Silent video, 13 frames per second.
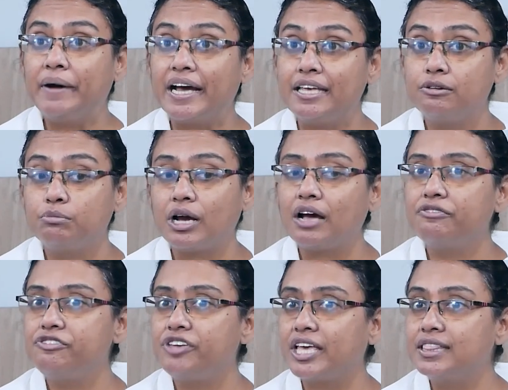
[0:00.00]
భయం ఆ
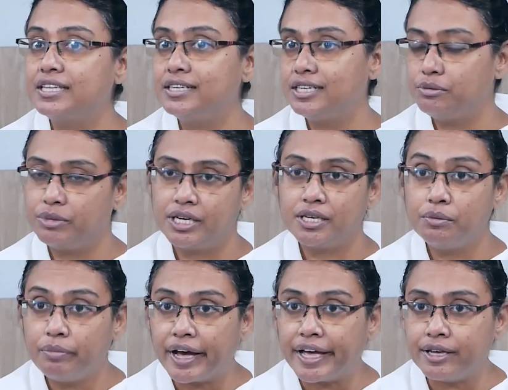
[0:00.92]
వ్యక్తి అంటే
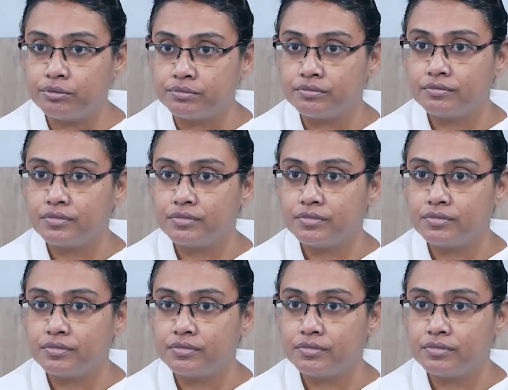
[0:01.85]
మనకి భయం